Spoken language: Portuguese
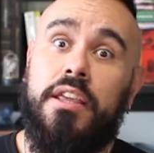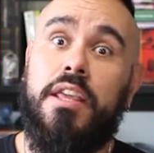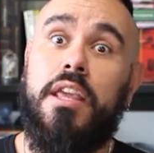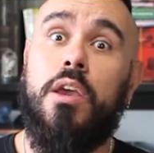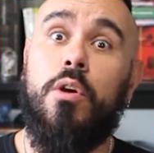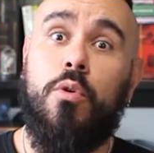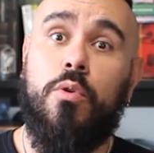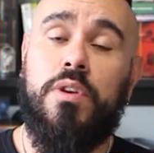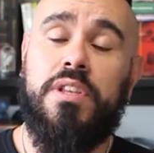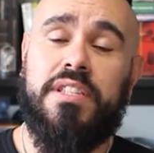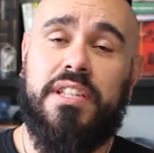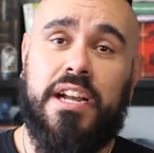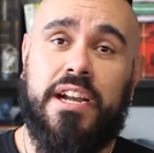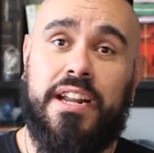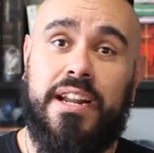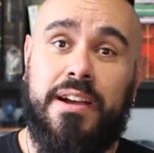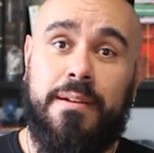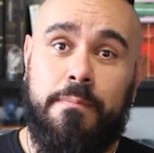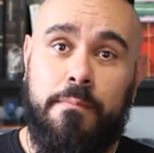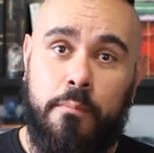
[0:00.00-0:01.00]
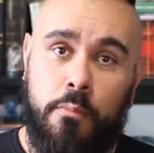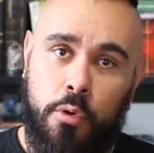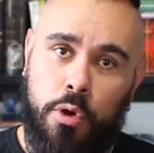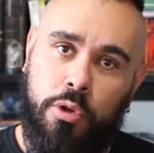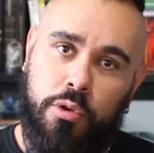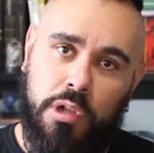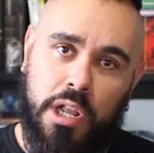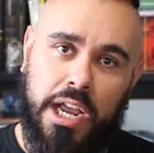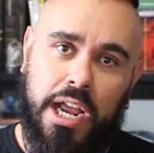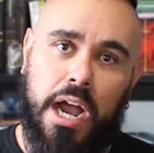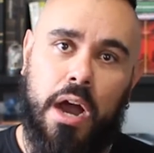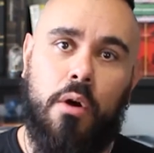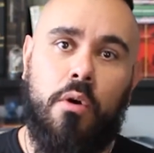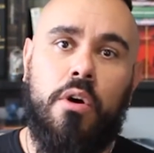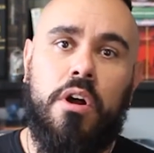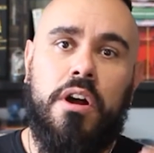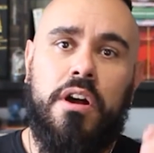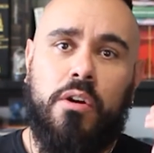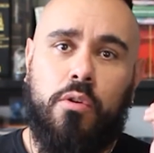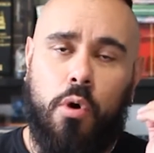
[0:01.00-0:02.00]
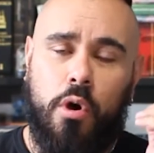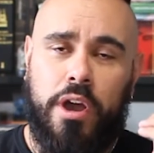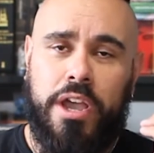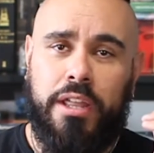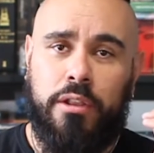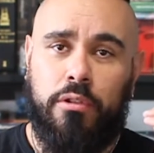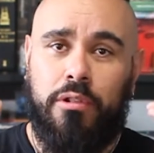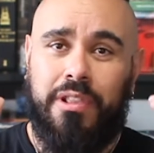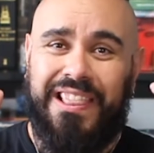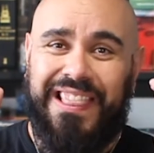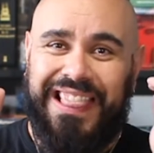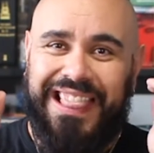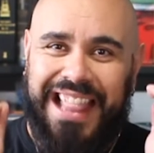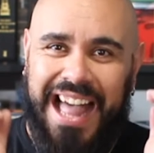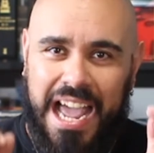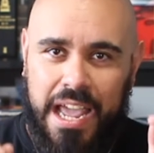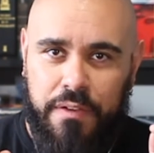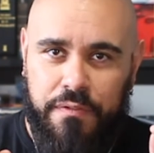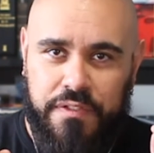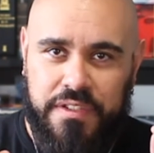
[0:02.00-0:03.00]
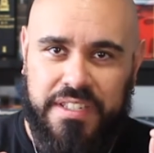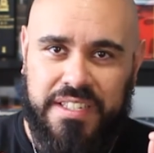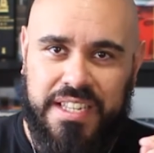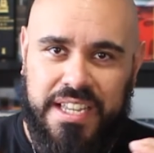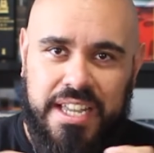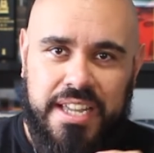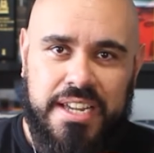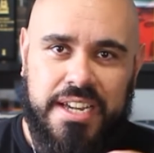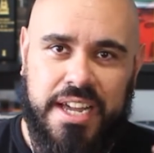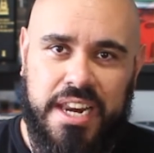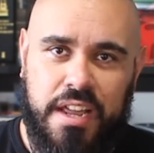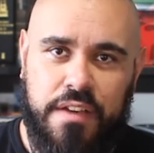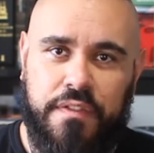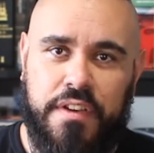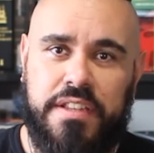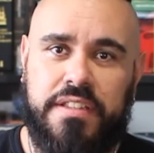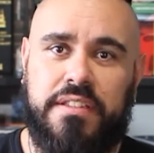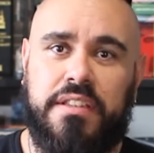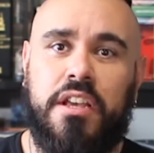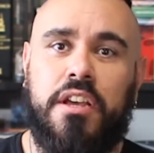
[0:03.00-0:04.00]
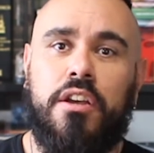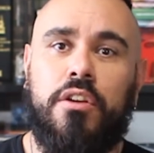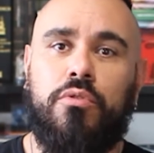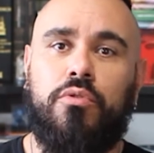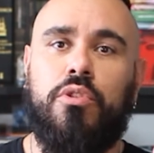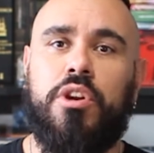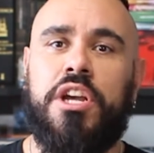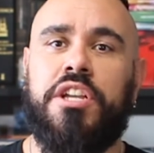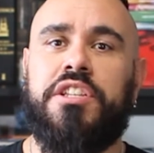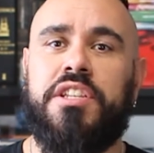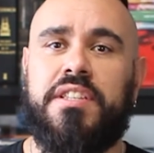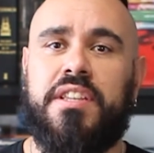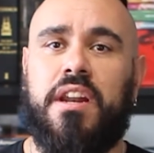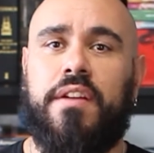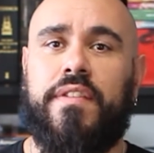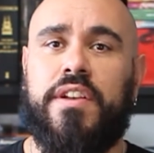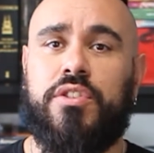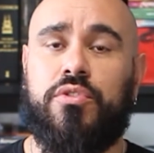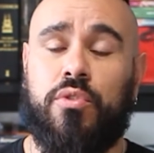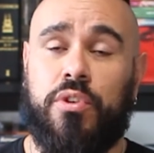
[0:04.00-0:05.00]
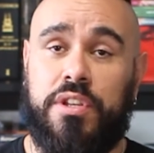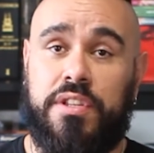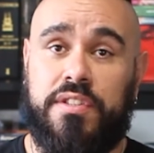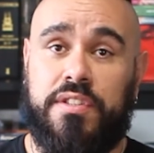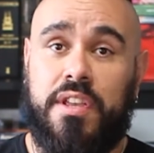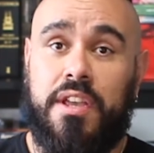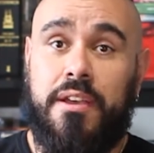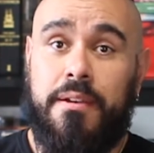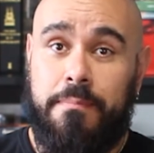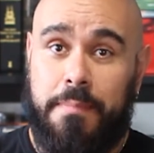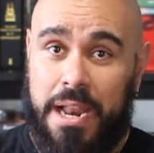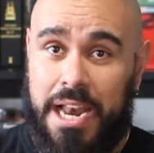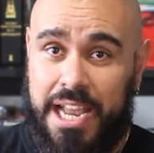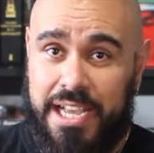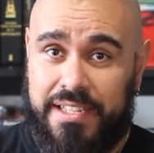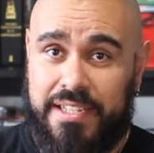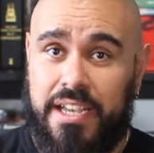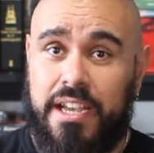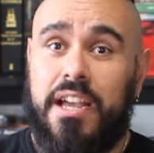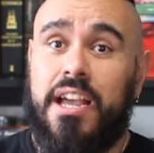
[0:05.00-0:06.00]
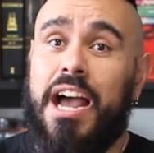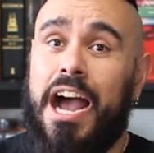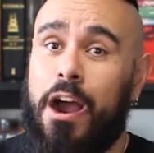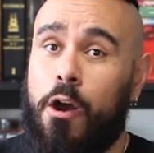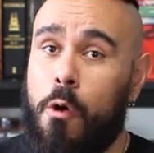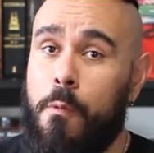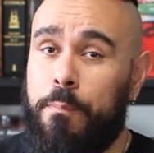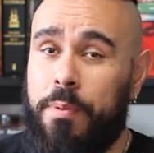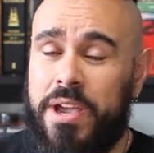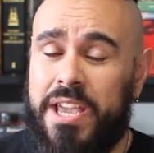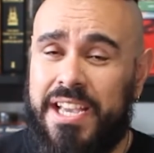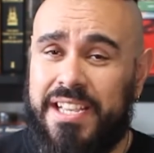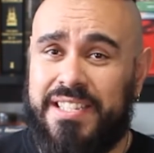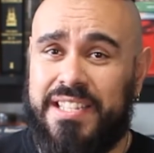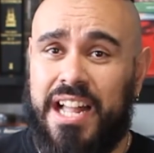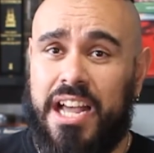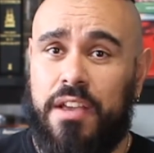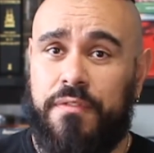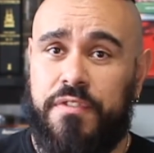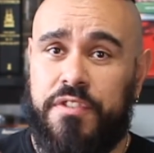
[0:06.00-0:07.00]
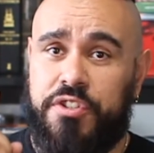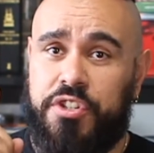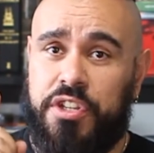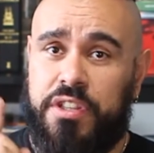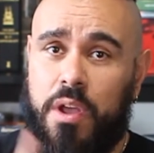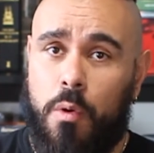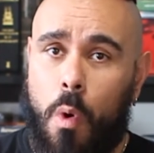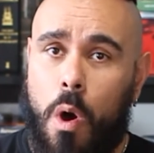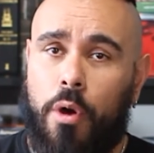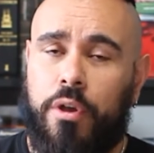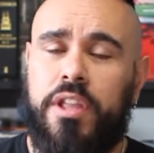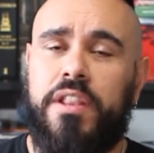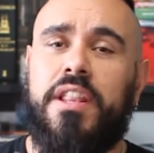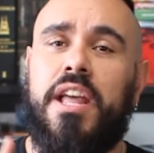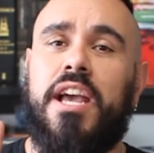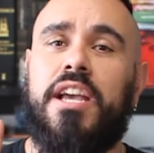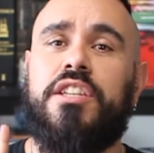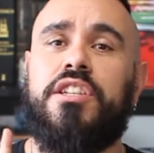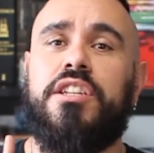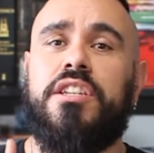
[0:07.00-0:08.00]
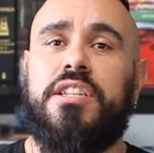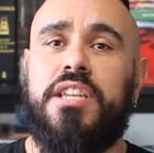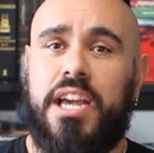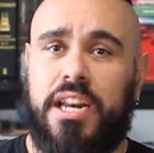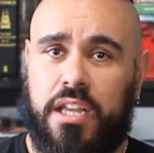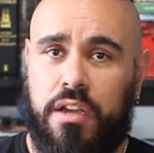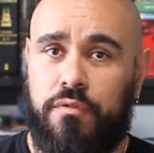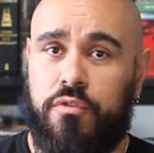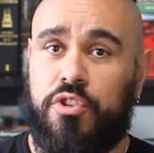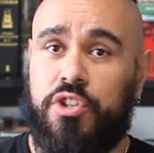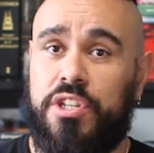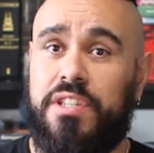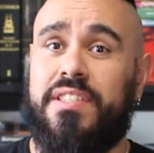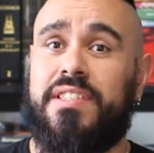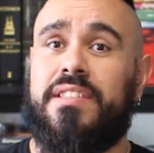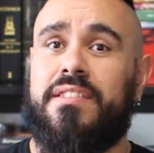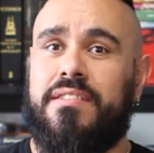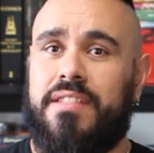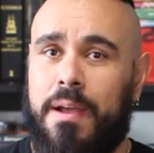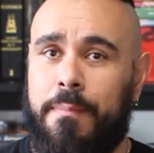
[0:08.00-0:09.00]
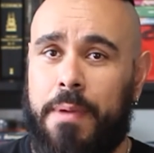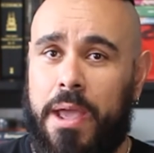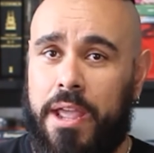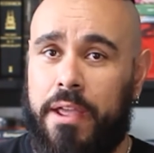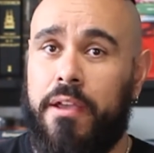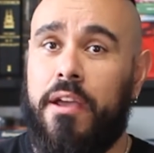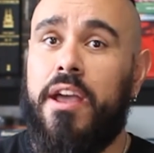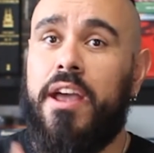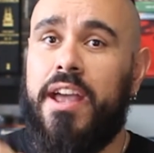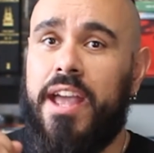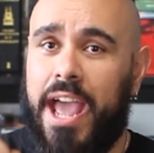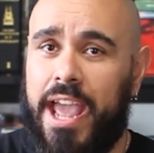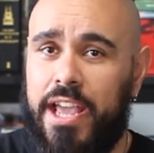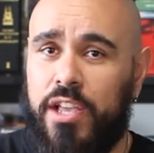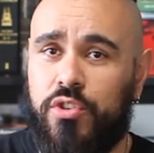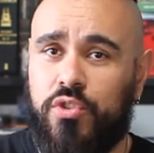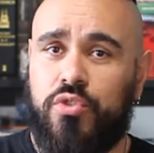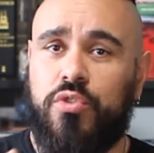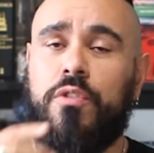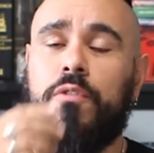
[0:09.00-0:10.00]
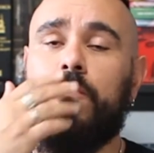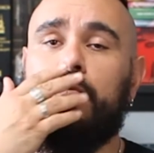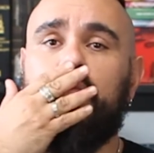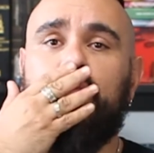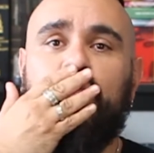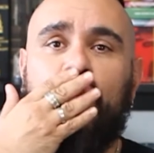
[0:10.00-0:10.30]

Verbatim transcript: E o Instagram, muito legal, correndo lives incríveis durante as gravações. Beleza? Acompanhe as lives de The Walking Dead e Arquivo X também. É isso?